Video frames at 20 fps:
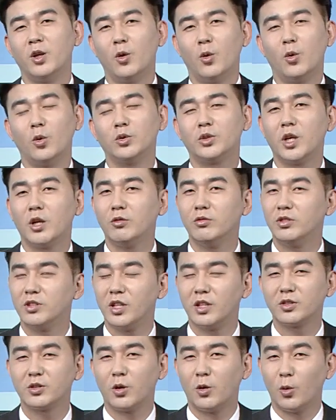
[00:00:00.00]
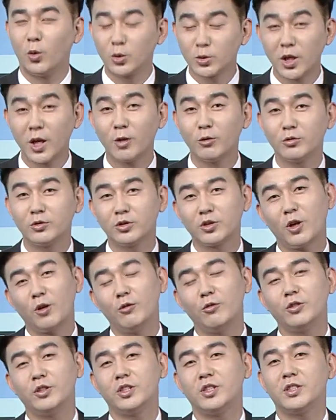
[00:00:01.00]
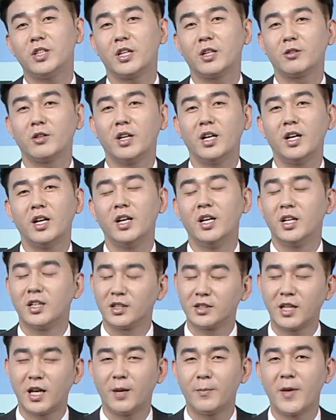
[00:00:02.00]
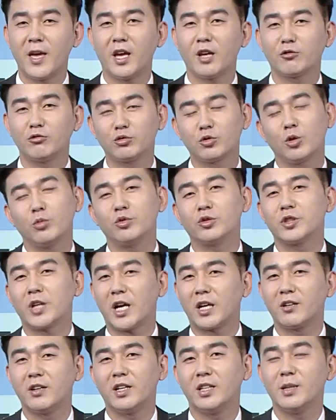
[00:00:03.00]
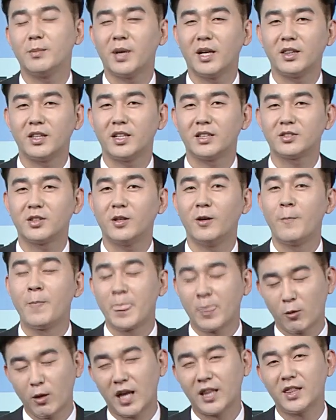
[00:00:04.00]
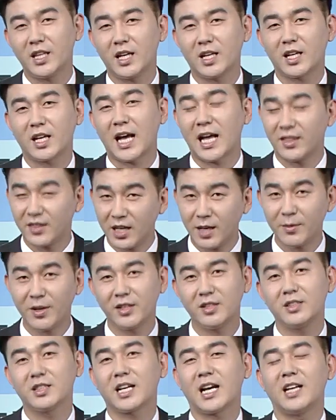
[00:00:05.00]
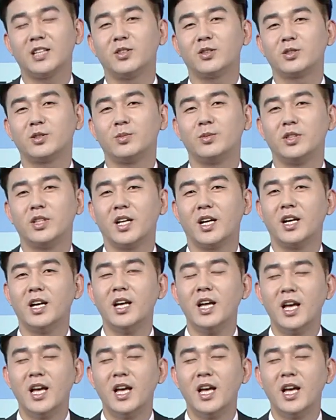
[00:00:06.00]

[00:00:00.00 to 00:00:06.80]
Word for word: 오세훈 이제 오세훈 서울시장과 그 다음에 국토부 장관이 만나서 간담, 간담회를 가졌습니다.